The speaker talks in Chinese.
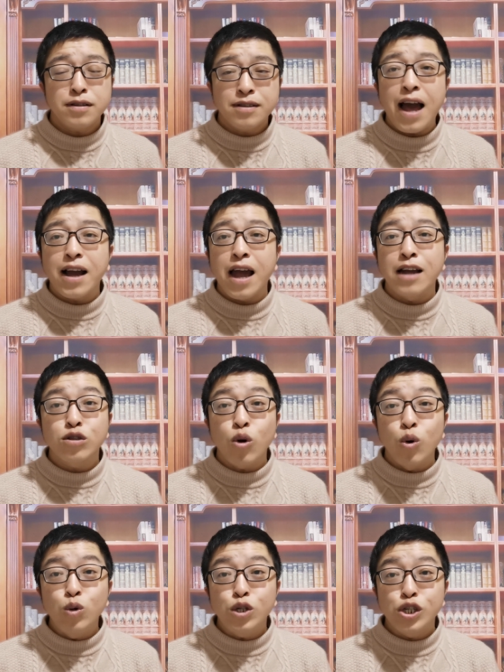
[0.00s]
大概
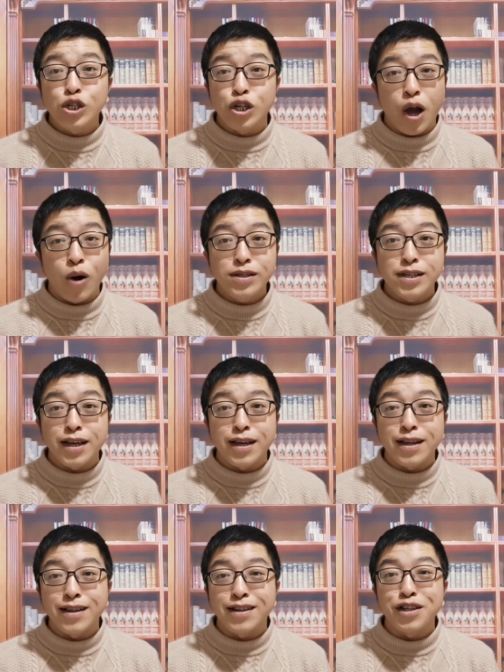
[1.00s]
都是了解，
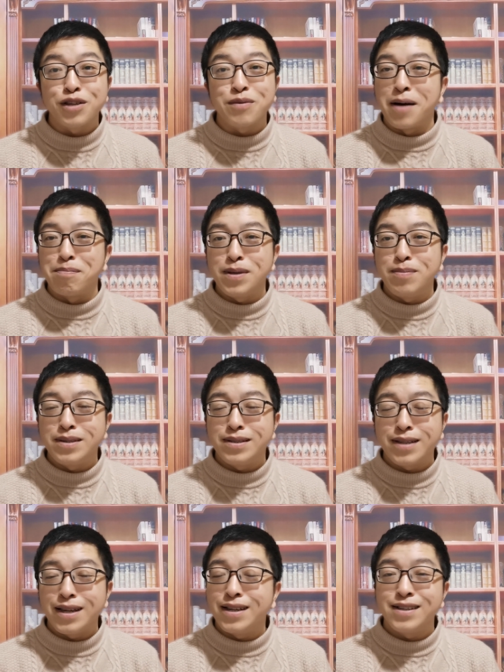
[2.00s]
对吧 ？B B
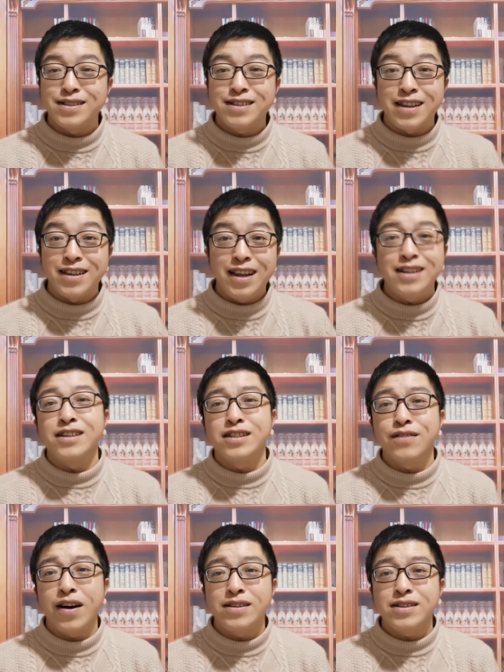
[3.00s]
C 这一类的
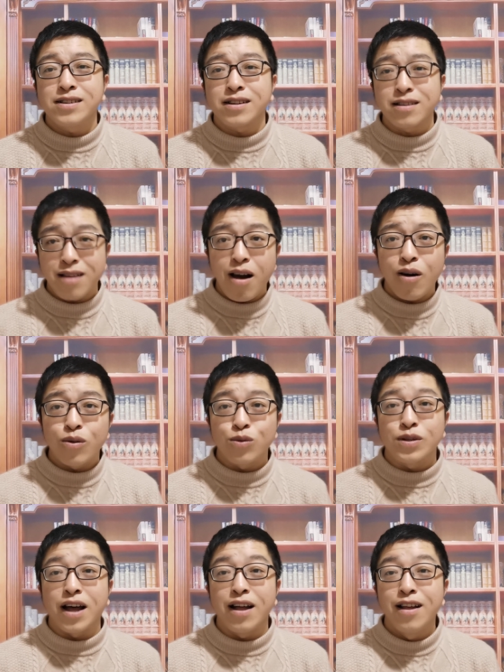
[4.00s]
西方记者的套
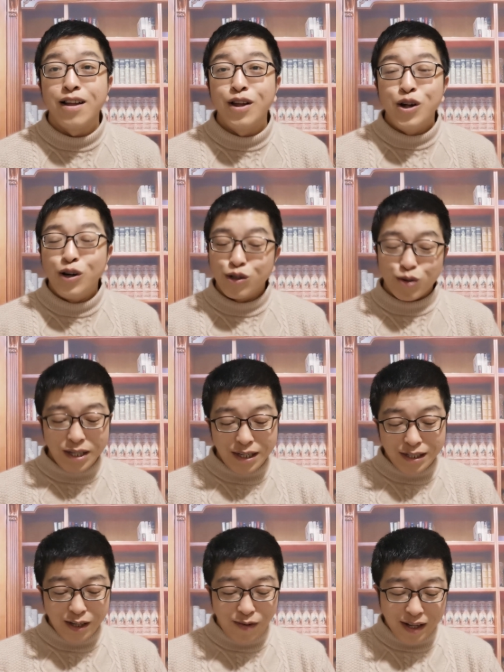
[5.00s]
路的，所
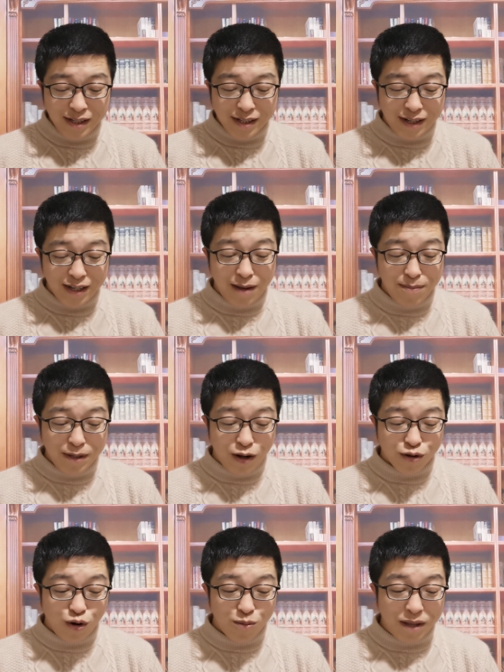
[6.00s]
以西方记者也比较
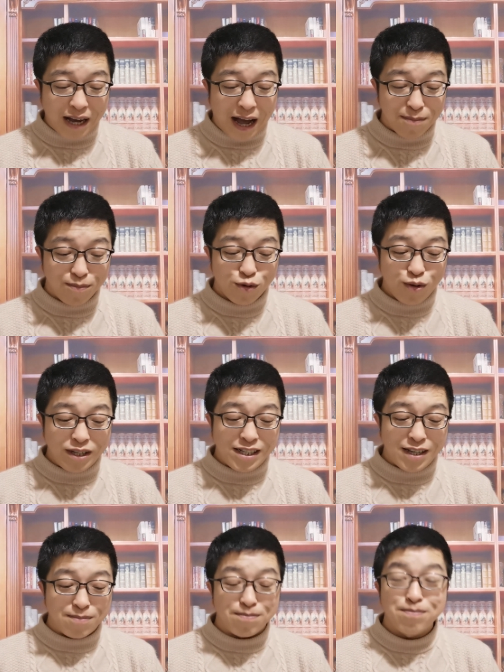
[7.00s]
聪明啊。最
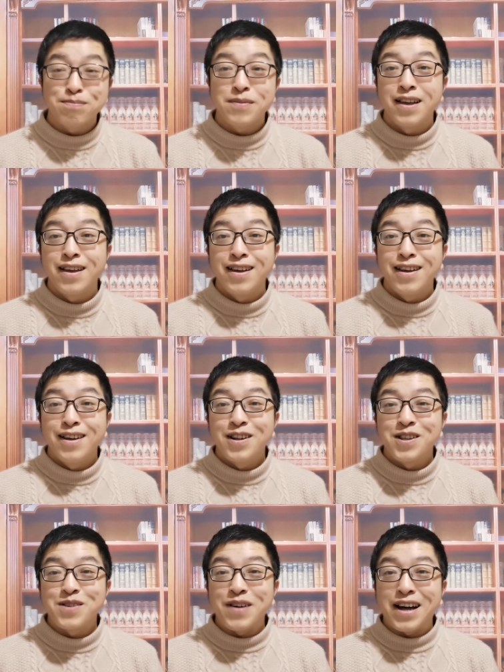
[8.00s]
近，
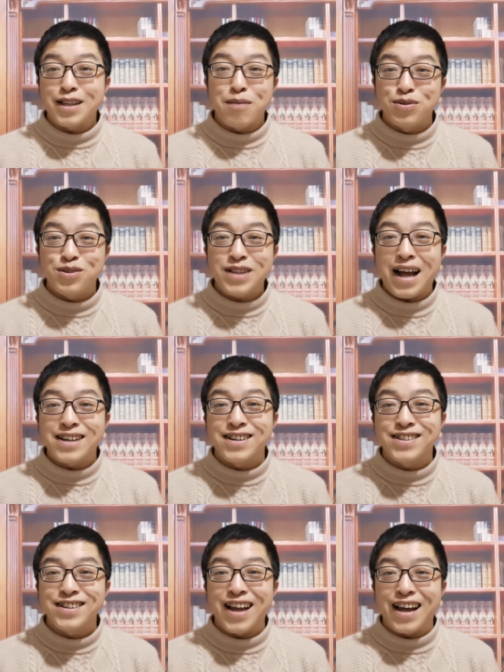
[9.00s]
对吧？他不去大
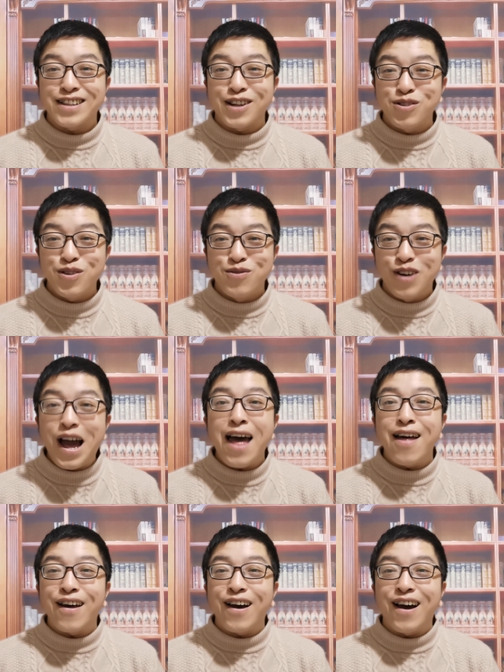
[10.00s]
城市了，他去了武
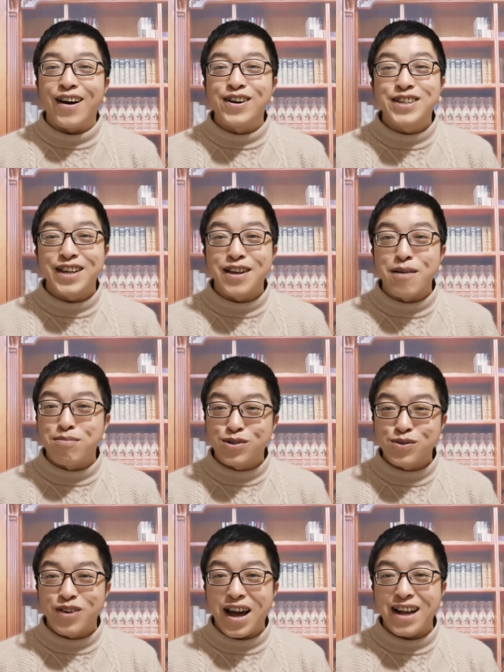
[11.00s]
汉啊，而且也不
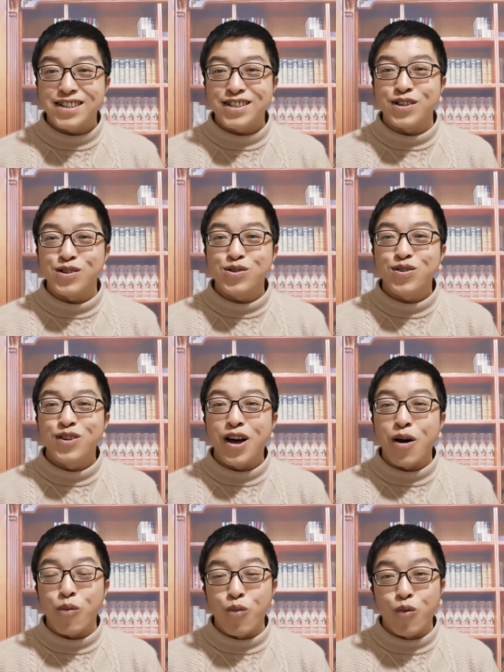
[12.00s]
去武汉市，去
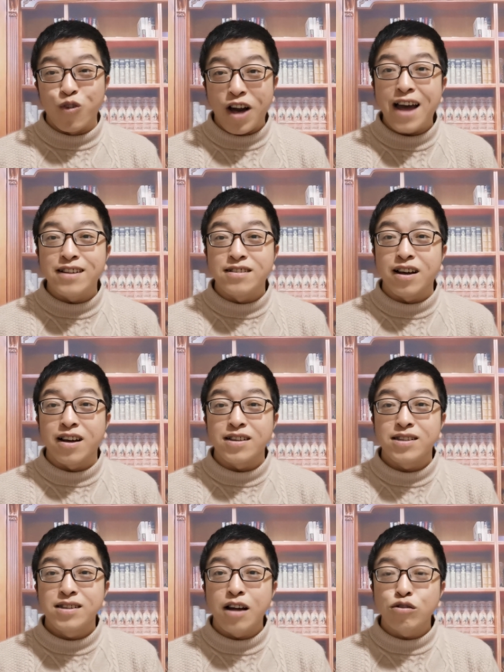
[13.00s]
了武汉的
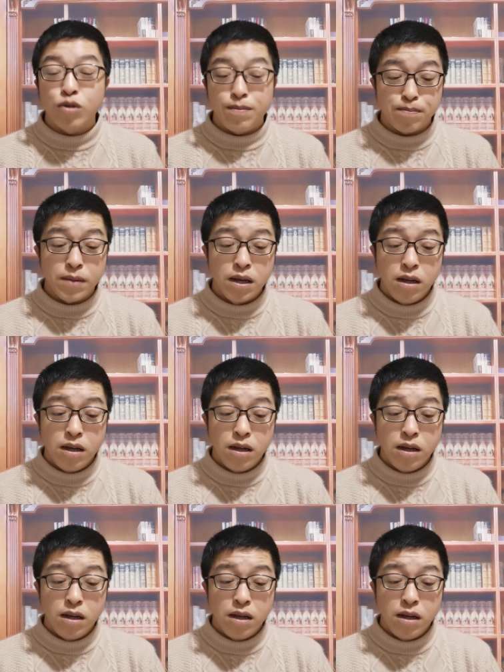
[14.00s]
乡村。